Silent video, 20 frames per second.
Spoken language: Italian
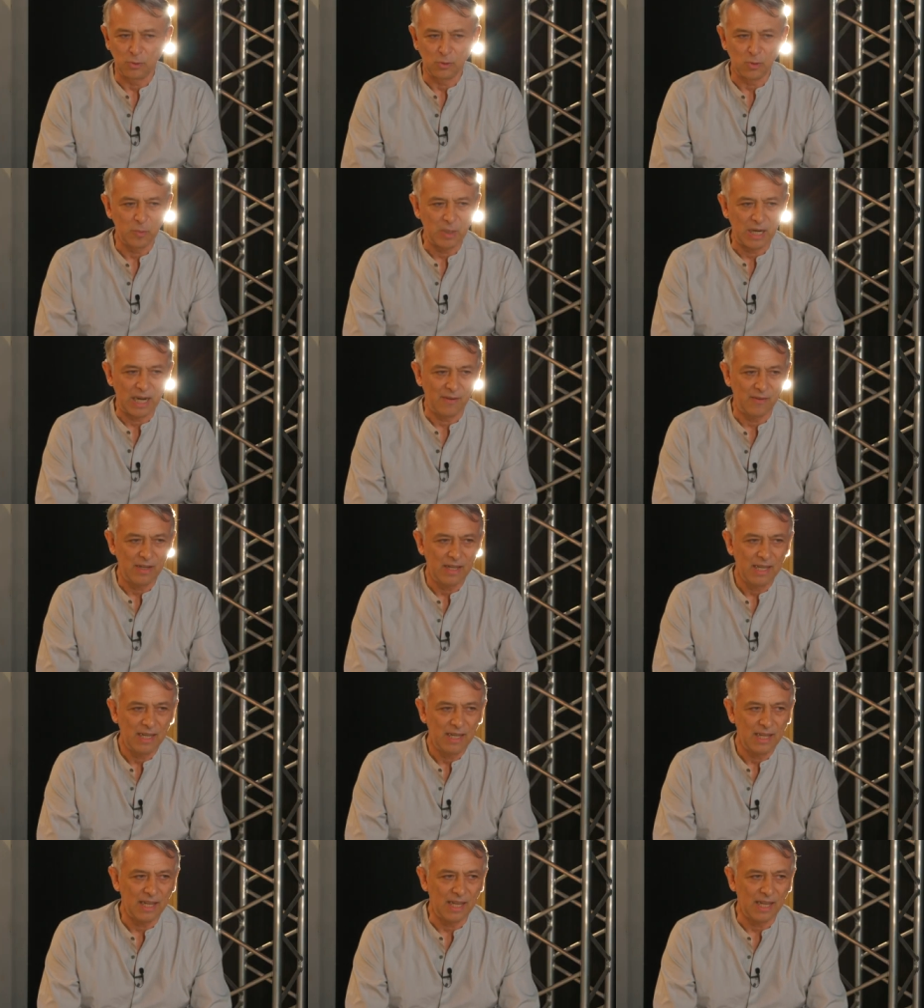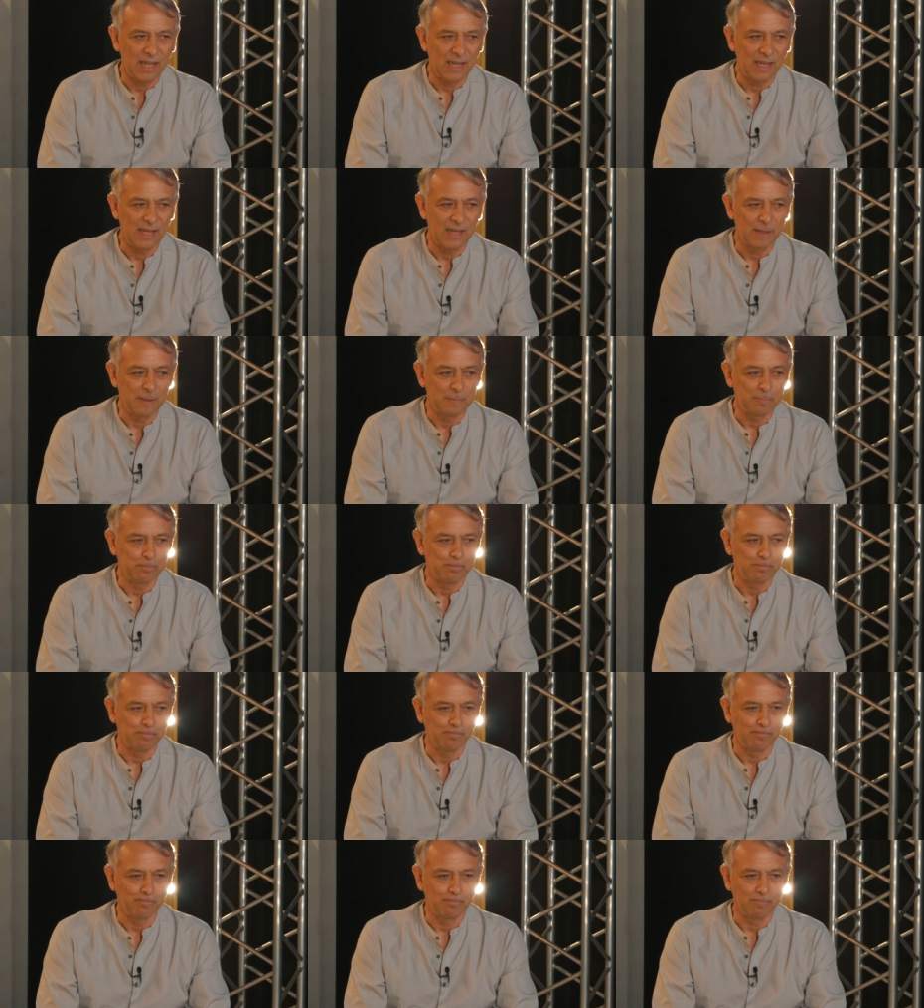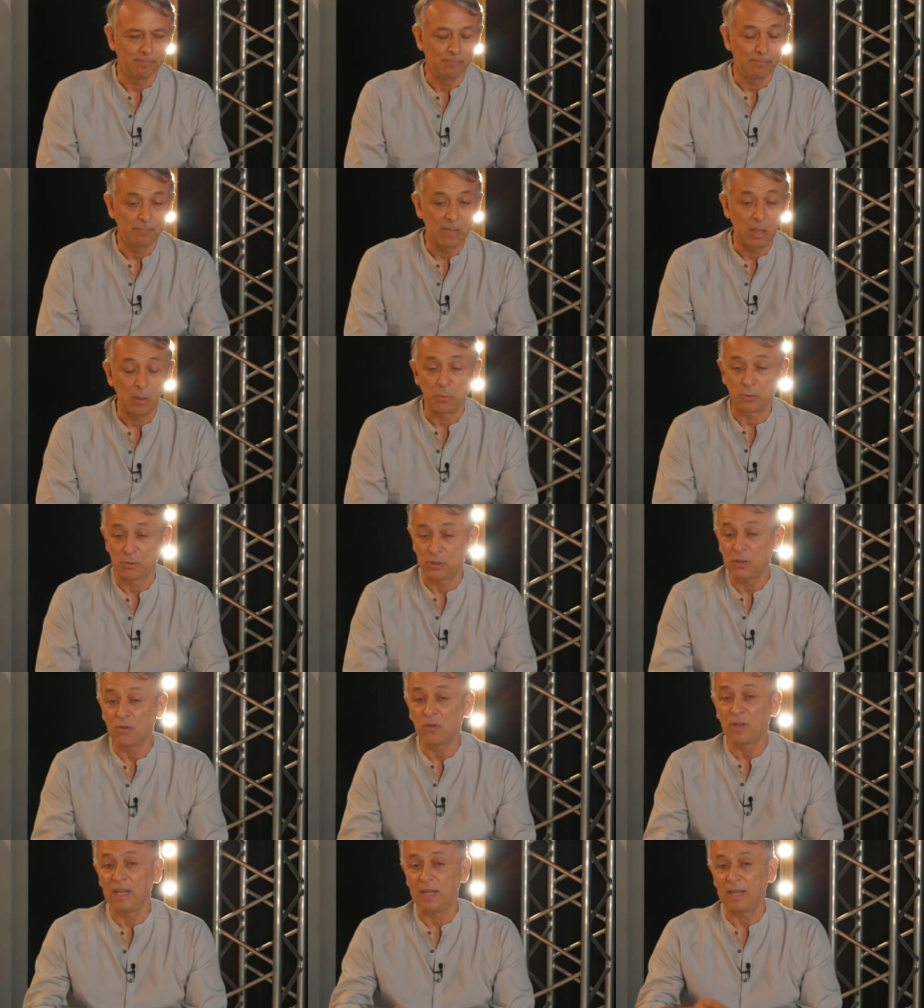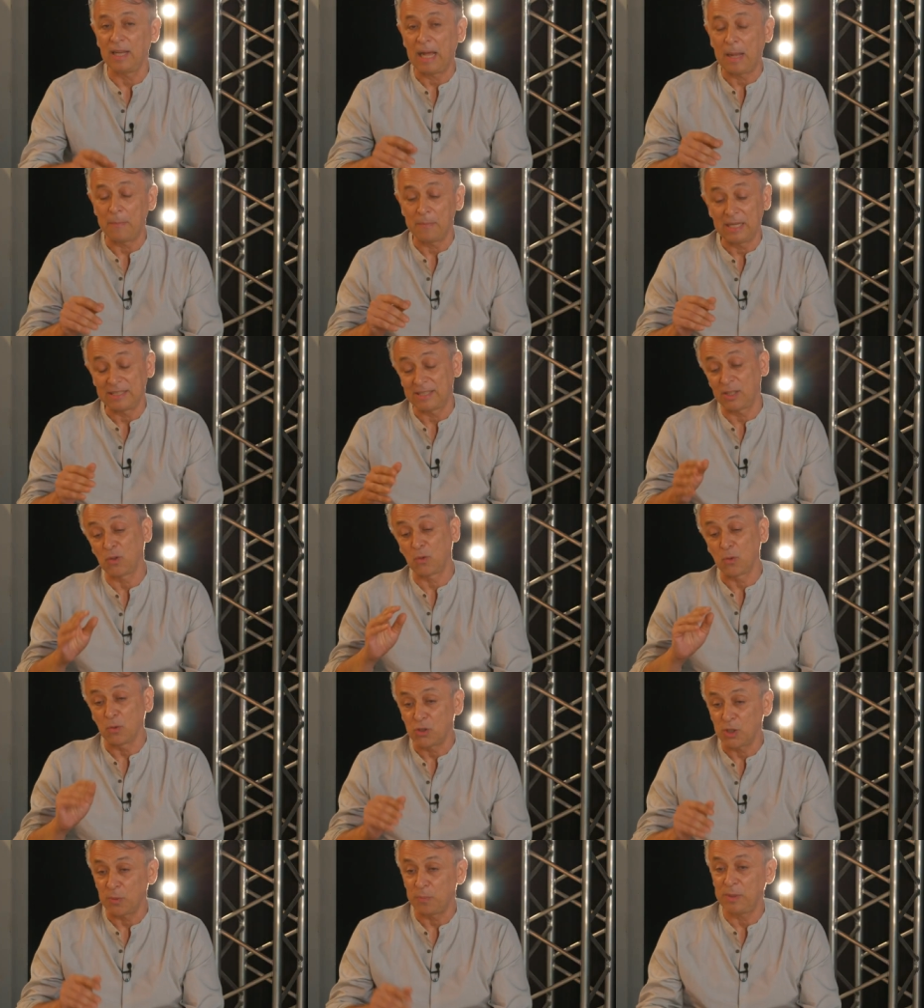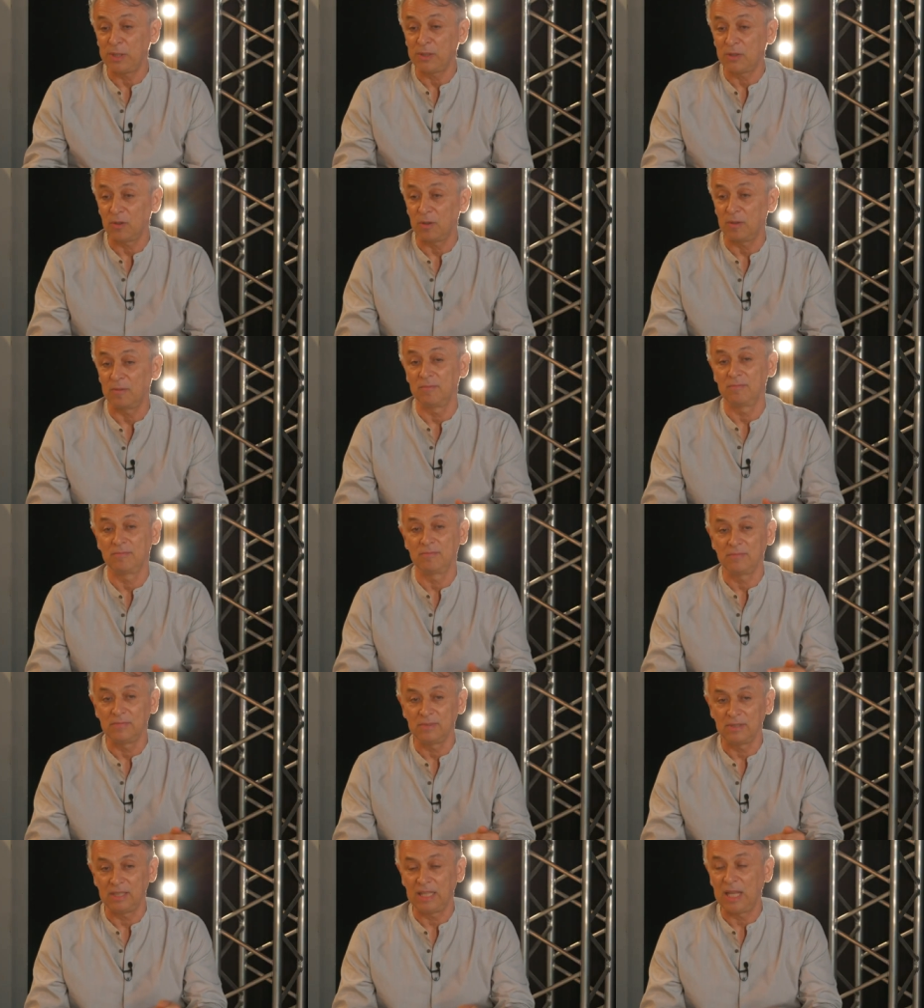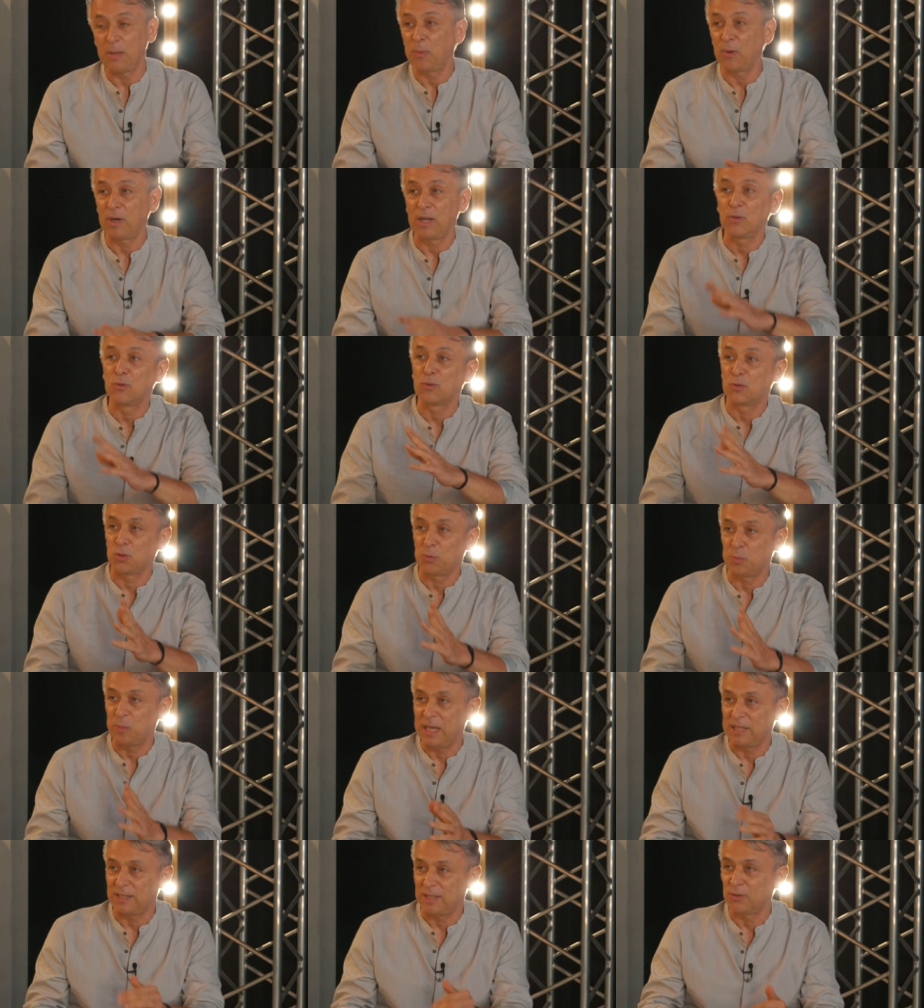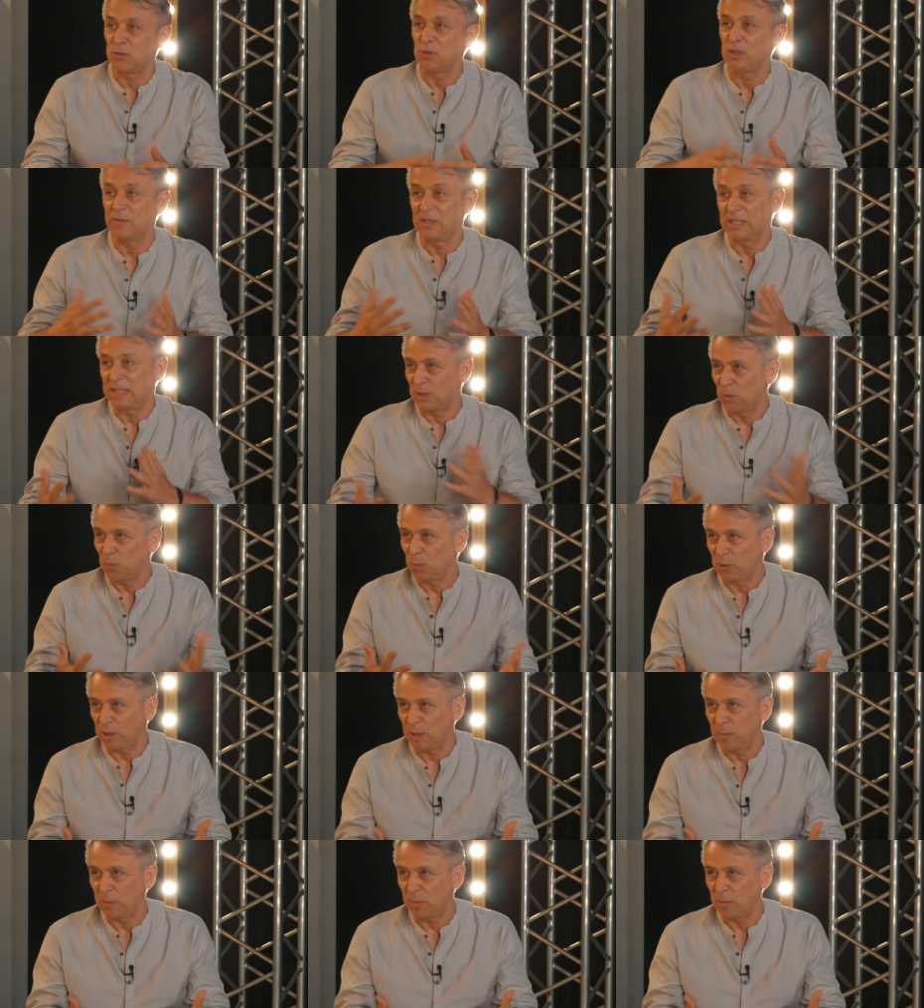molto brava. Ehm, è un progetto che è stato concepito in epoca non sospetta, adesso è diventata un po'